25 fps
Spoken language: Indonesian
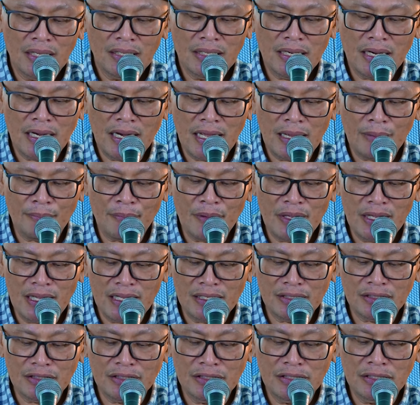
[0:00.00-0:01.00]
dan apa
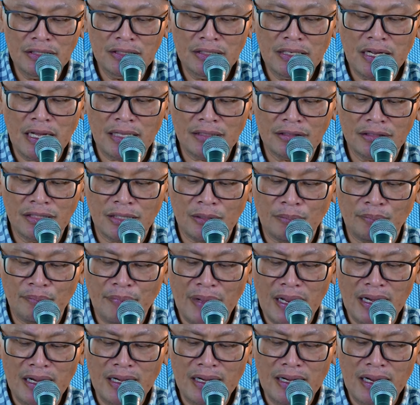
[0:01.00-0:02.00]
yang tidak
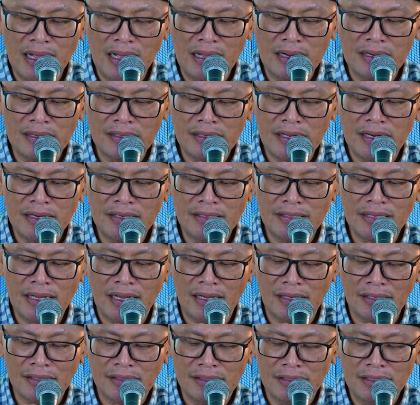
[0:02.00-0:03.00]
terpandang dan
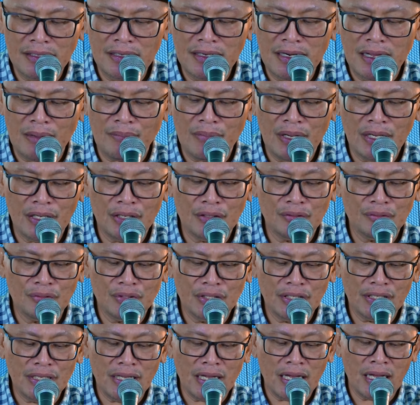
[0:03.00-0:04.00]
yang hina bagi
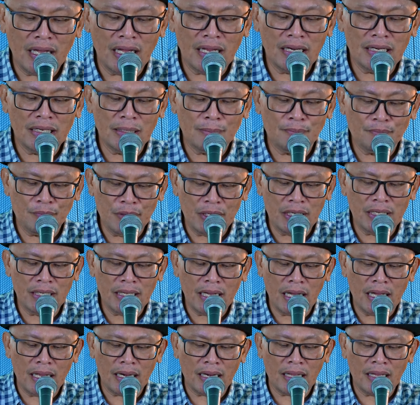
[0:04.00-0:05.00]
dunia
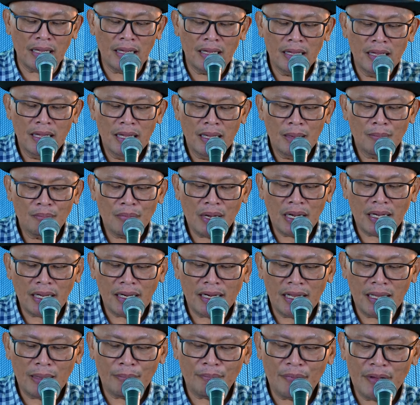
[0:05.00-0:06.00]
dipilih Allah
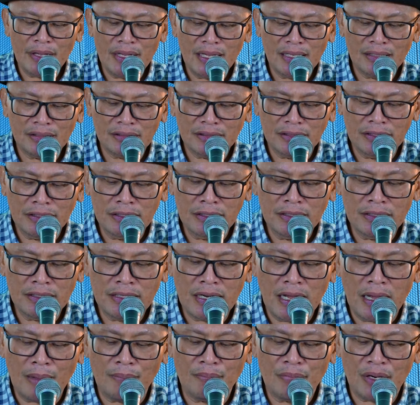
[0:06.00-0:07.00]
bahkan apa yang
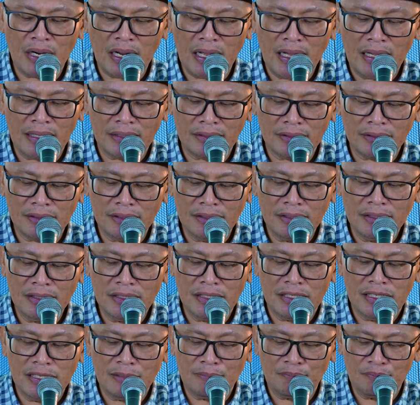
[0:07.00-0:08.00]
tidak berarti
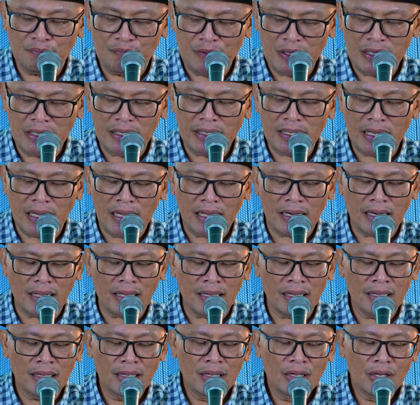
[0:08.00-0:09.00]
dipilih
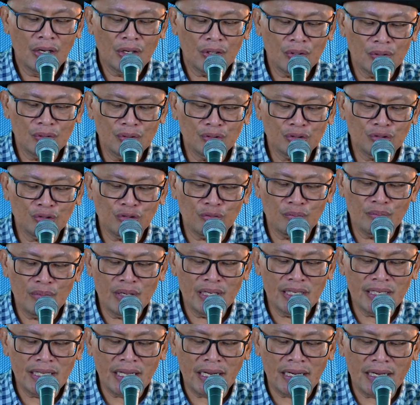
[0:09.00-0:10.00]
Allah untuk
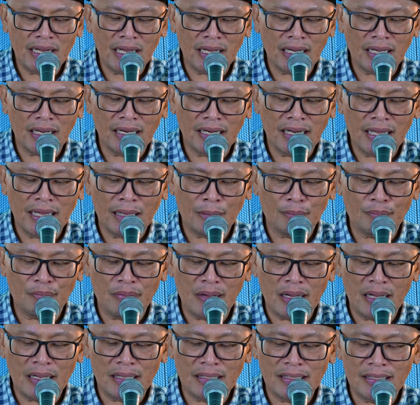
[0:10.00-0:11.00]
meniadakan
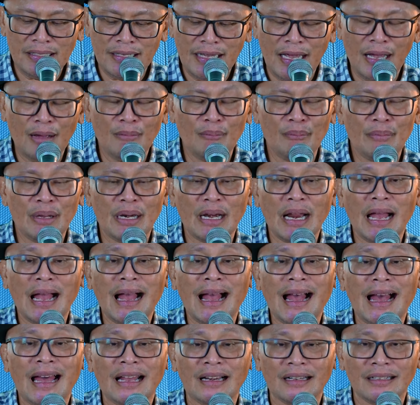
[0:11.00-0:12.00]
apa yang
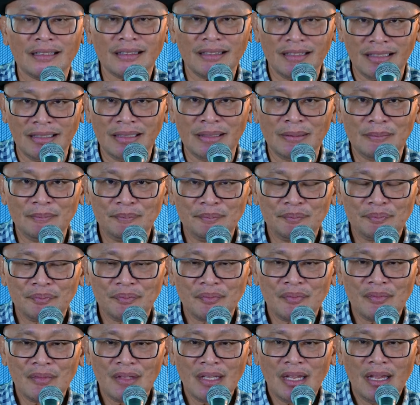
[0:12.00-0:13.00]
berarti
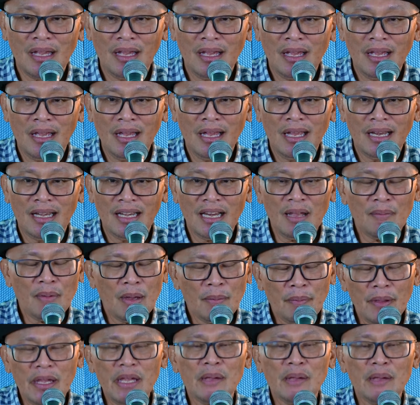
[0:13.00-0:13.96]
Nah Bapak